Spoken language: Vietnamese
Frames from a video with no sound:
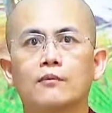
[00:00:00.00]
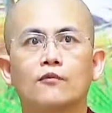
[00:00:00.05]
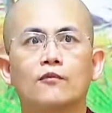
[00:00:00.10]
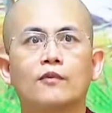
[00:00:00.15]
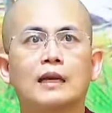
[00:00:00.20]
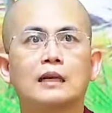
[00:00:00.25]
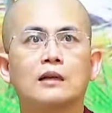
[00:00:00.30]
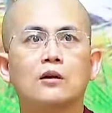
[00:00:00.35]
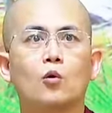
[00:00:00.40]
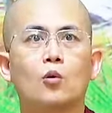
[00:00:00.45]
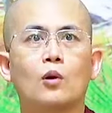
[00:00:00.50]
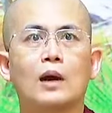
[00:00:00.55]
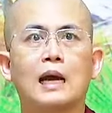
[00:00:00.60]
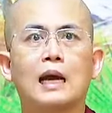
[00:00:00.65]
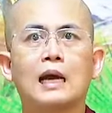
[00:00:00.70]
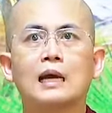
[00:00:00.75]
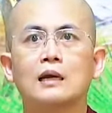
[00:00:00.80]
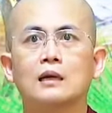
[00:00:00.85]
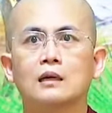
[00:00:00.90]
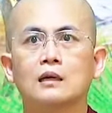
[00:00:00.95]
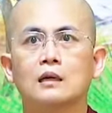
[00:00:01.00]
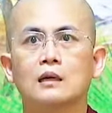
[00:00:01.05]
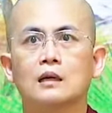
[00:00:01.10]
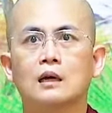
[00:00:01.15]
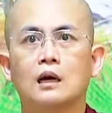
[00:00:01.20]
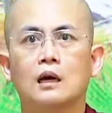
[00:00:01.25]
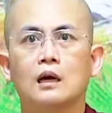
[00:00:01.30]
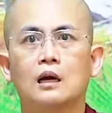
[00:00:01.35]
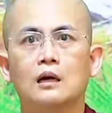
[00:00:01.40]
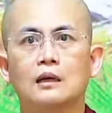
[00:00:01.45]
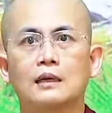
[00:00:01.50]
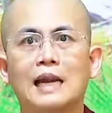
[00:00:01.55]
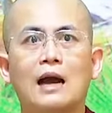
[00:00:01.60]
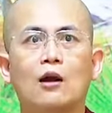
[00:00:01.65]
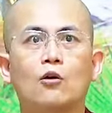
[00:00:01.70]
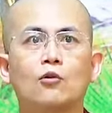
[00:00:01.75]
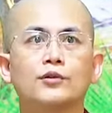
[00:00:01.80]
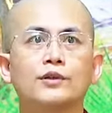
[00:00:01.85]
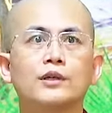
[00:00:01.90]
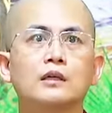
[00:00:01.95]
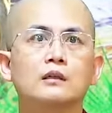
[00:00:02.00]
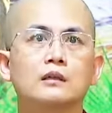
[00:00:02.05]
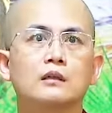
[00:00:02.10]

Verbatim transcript: văn hóa đạo đức